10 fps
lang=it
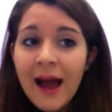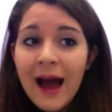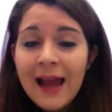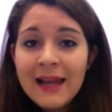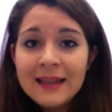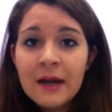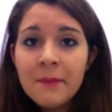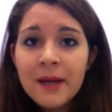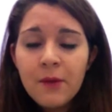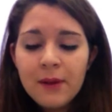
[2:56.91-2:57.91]
alla
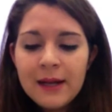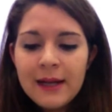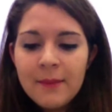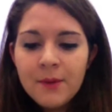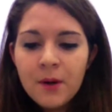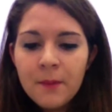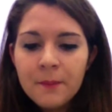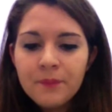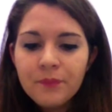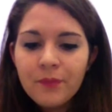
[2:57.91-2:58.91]
trama di quel
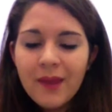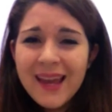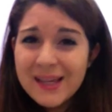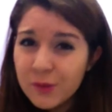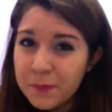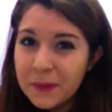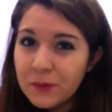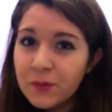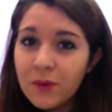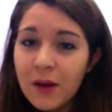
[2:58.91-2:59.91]
libro, e
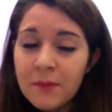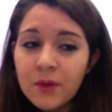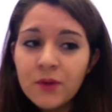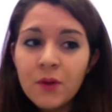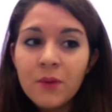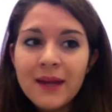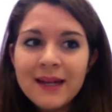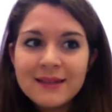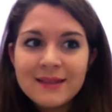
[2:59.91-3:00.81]
soprattutto al modo in cui era